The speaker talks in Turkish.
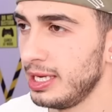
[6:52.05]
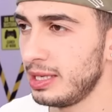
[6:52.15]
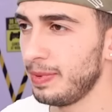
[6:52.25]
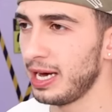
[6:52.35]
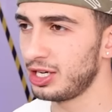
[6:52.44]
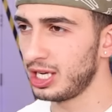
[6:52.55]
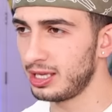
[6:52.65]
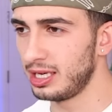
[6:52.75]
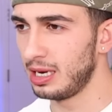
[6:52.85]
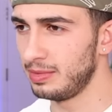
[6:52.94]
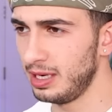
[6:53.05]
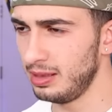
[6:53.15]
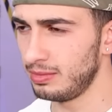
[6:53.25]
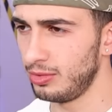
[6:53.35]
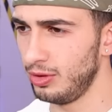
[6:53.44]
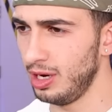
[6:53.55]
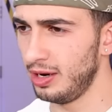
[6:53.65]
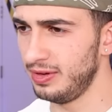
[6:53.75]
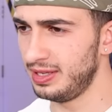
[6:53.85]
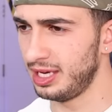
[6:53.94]
Ne sipariş ettin abla? Böyle
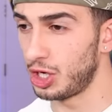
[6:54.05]
avize